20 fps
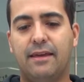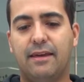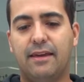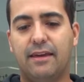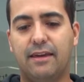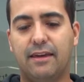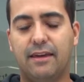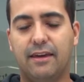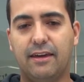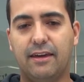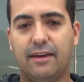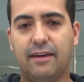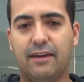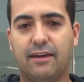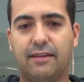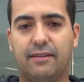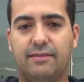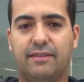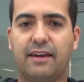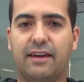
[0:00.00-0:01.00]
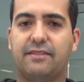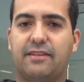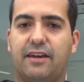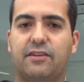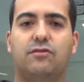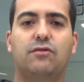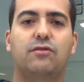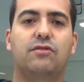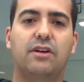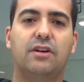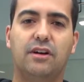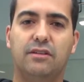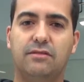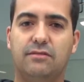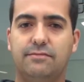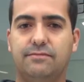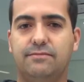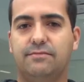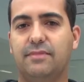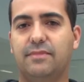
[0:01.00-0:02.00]
E tem que estar tá
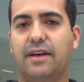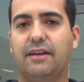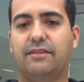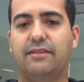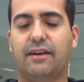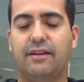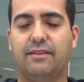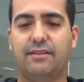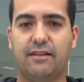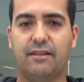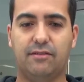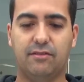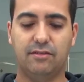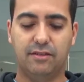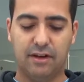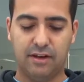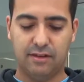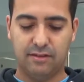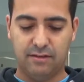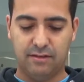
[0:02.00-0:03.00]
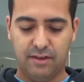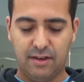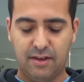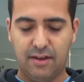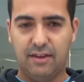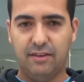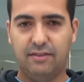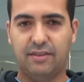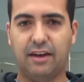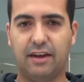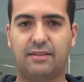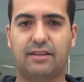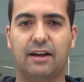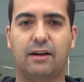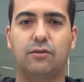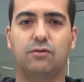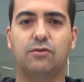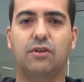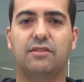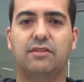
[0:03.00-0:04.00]
estudando, né? Tem que estar tá estudando tem que estar
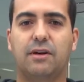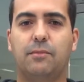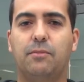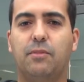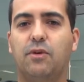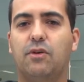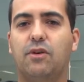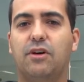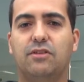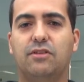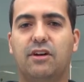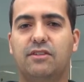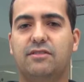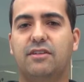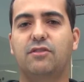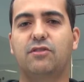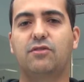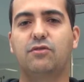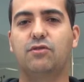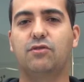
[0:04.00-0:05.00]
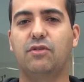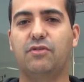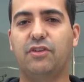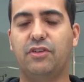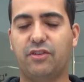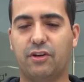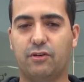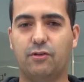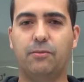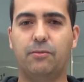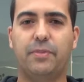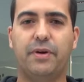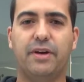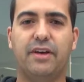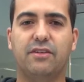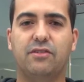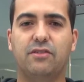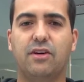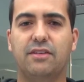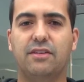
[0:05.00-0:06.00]
tá com nota boa, nota azul, a gente
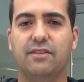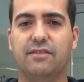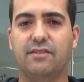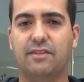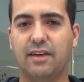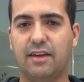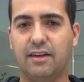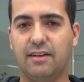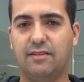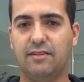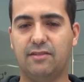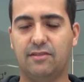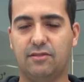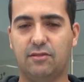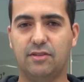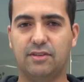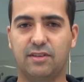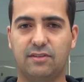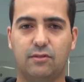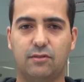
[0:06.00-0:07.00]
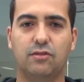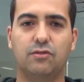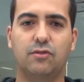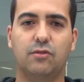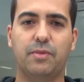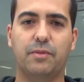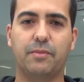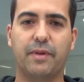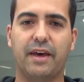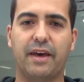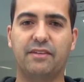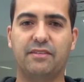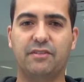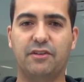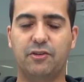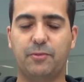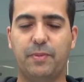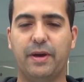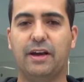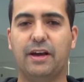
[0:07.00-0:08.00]
acompanha as notas deles, todo, todo bimestre
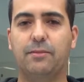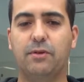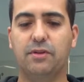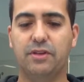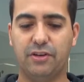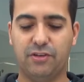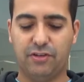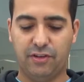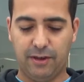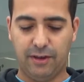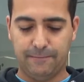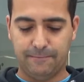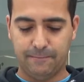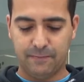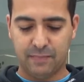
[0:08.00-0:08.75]
a gente pega boletim.